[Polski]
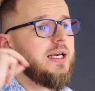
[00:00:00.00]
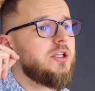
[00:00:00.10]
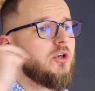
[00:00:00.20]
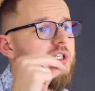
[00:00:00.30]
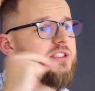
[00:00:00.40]
I
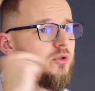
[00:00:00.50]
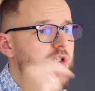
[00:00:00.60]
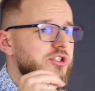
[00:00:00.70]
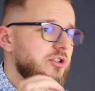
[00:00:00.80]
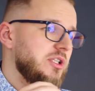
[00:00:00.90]
to jest
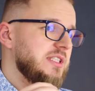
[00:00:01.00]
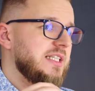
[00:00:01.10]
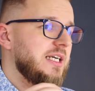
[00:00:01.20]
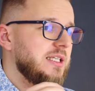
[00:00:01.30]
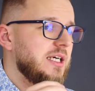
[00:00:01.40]
określony
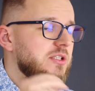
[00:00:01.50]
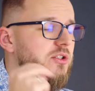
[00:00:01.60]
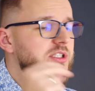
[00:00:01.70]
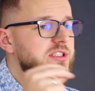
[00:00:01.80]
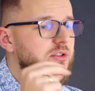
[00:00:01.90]
cel, tak?
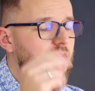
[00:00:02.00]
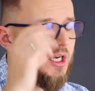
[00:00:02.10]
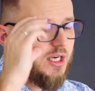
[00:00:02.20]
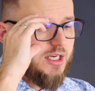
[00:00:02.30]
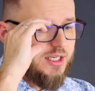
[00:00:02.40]
To jest to,
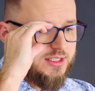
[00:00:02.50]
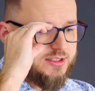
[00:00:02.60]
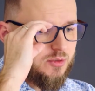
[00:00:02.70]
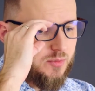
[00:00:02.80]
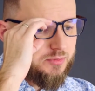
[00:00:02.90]
e,
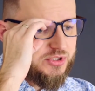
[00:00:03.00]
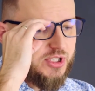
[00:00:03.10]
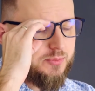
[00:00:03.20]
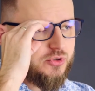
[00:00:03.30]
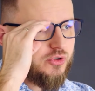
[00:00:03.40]
co ma być
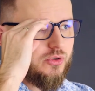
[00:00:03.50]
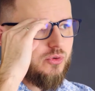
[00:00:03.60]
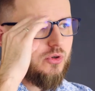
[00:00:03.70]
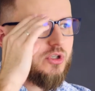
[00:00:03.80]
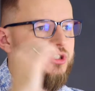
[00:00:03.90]
na
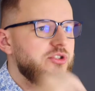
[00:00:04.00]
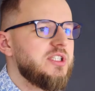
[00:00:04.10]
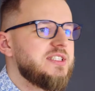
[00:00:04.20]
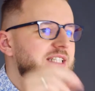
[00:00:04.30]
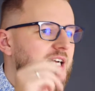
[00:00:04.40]
początku
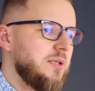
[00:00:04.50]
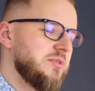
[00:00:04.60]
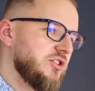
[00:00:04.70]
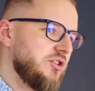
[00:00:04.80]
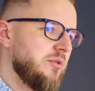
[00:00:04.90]
określone, zanim
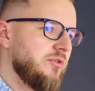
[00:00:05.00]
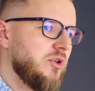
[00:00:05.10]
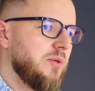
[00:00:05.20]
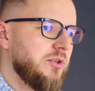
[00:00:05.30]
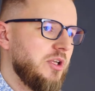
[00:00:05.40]
zaczniemy w
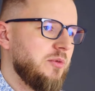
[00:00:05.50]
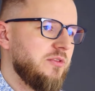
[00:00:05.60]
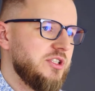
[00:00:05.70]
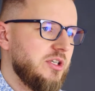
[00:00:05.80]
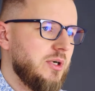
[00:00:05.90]
ogóle
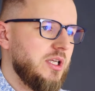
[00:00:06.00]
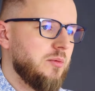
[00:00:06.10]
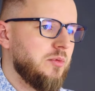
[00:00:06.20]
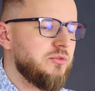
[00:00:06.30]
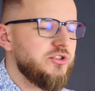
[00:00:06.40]
podejmować
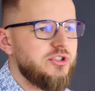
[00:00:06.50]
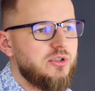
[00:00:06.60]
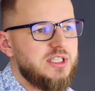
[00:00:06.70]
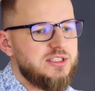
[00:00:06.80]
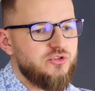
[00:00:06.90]
działania, bo może się
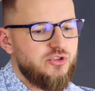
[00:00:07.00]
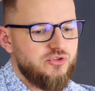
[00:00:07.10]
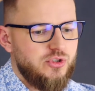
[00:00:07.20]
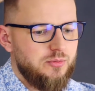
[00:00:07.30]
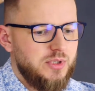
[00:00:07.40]
okazać, że
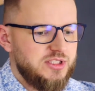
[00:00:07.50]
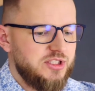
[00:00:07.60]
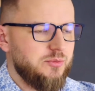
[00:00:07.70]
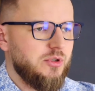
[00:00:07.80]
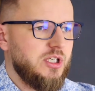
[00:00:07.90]
jeżeli my
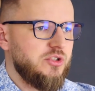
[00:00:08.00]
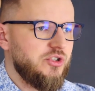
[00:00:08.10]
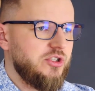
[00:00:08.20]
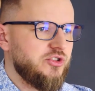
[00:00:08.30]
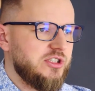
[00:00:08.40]
jesteśmy
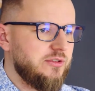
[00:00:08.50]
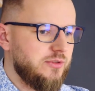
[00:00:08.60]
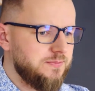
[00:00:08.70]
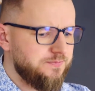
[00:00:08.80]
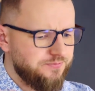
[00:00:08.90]
ograniczeni
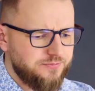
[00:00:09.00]
czasowo,